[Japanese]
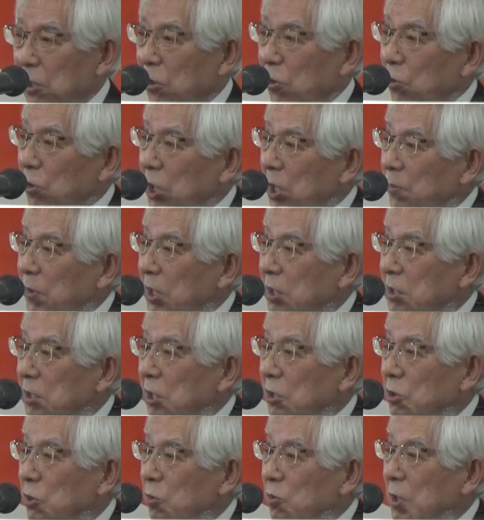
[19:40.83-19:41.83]
米山記
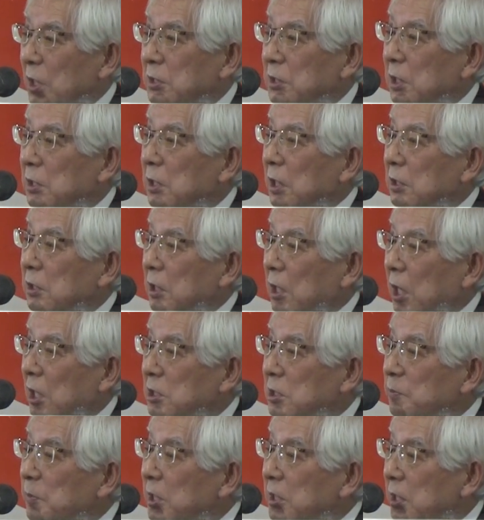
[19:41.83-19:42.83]
念小学生になって
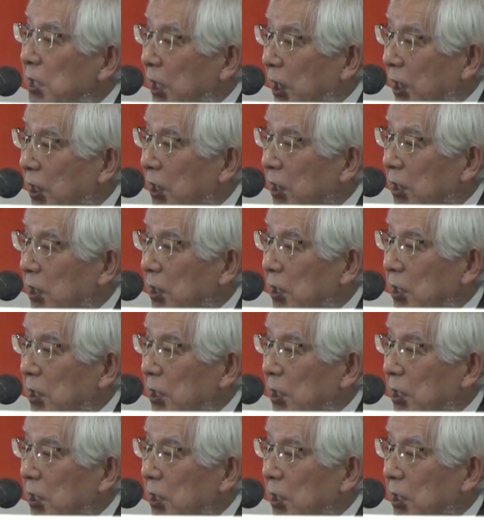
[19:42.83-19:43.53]
初めて